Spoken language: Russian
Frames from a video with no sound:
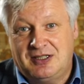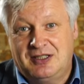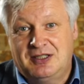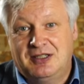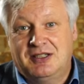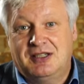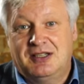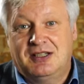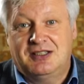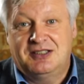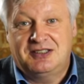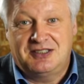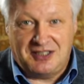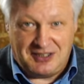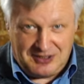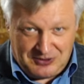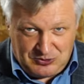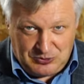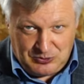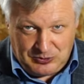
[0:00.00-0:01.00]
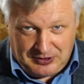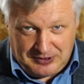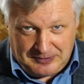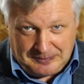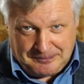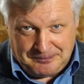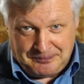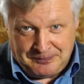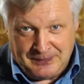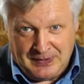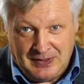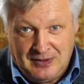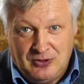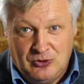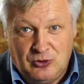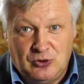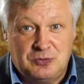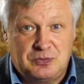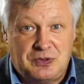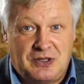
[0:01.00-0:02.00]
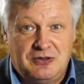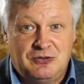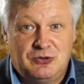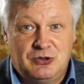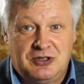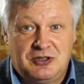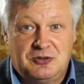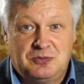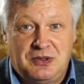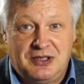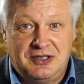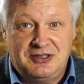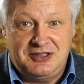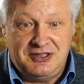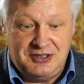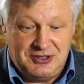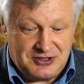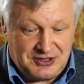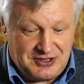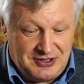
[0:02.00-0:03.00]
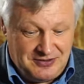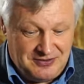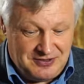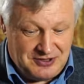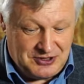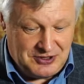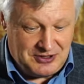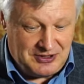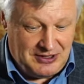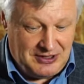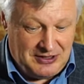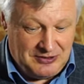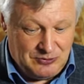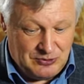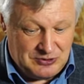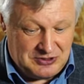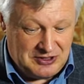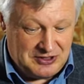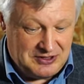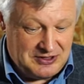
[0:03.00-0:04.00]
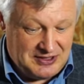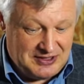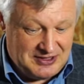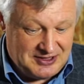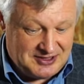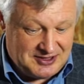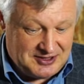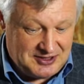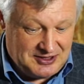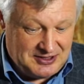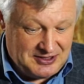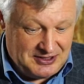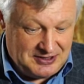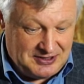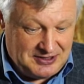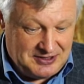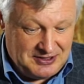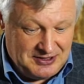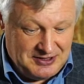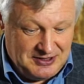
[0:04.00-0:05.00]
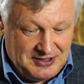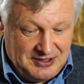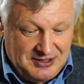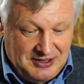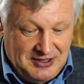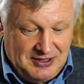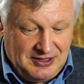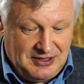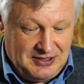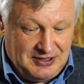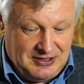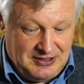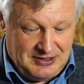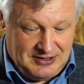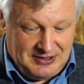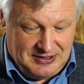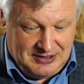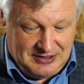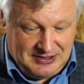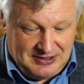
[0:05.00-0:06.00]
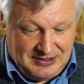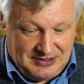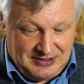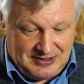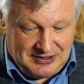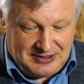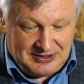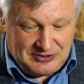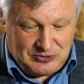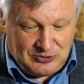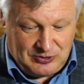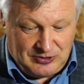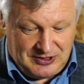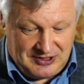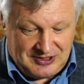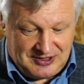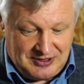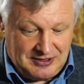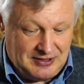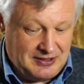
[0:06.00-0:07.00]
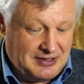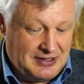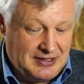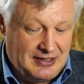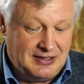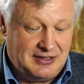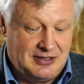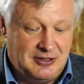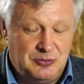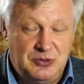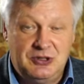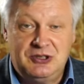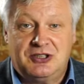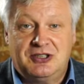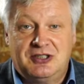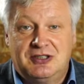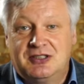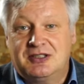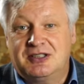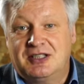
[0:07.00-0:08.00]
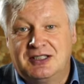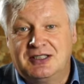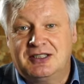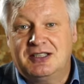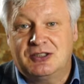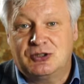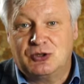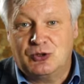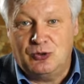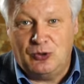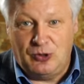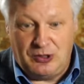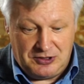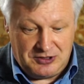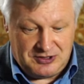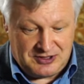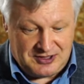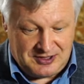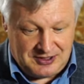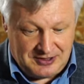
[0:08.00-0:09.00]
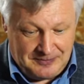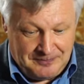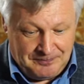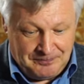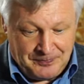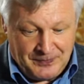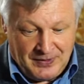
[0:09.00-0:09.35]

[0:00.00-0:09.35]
к литературе. Он проводит поэтические вечера, и вот одна из цитат, э, которую оставила Галина Мышкина, тогда школьница,